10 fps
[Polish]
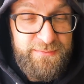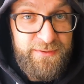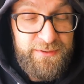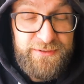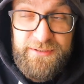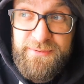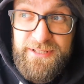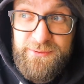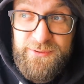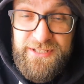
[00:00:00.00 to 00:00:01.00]
bo
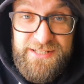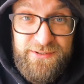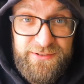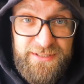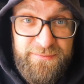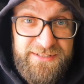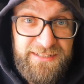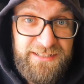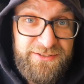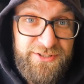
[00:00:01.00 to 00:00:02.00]
temperatura za oknem jest
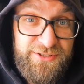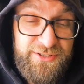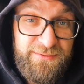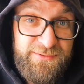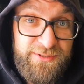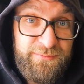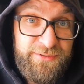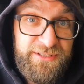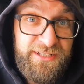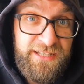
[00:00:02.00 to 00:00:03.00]
nadal 6-7
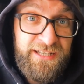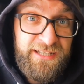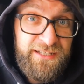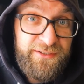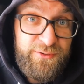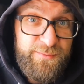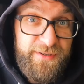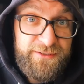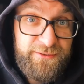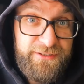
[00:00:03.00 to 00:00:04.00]
stopni.
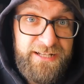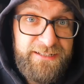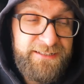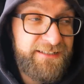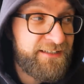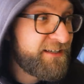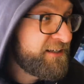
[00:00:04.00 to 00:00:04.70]
Koszmar totalny.